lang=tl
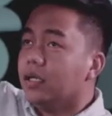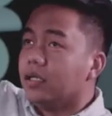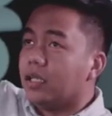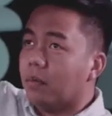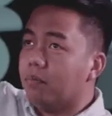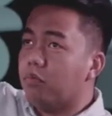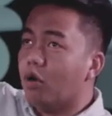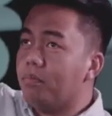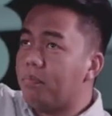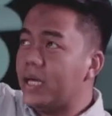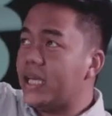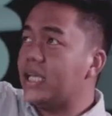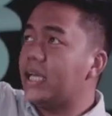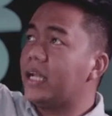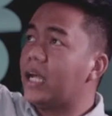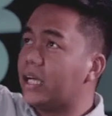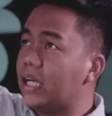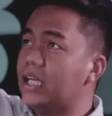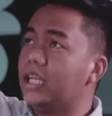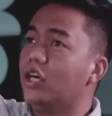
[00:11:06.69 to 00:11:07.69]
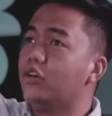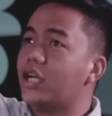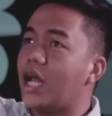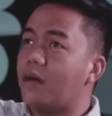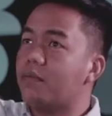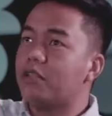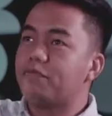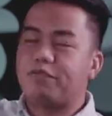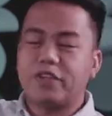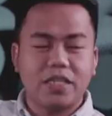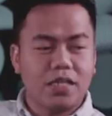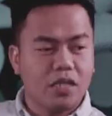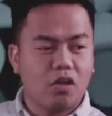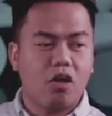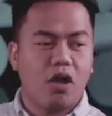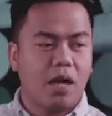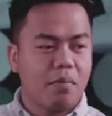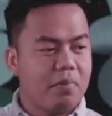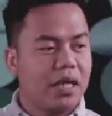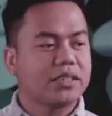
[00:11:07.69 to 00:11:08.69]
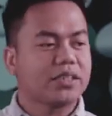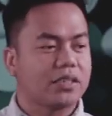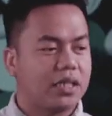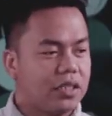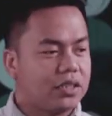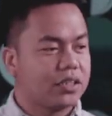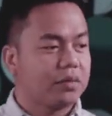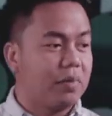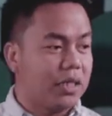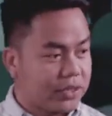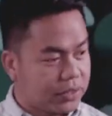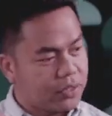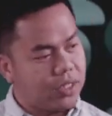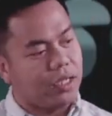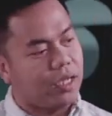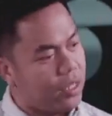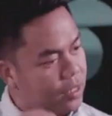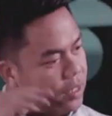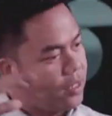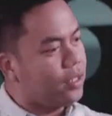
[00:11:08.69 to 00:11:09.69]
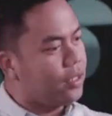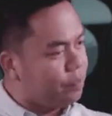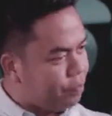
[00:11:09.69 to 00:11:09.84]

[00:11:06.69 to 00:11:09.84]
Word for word: ng bumbilya ng ilaw namin, feeling ko ang muscles, muscles uh, ah, uh, ah,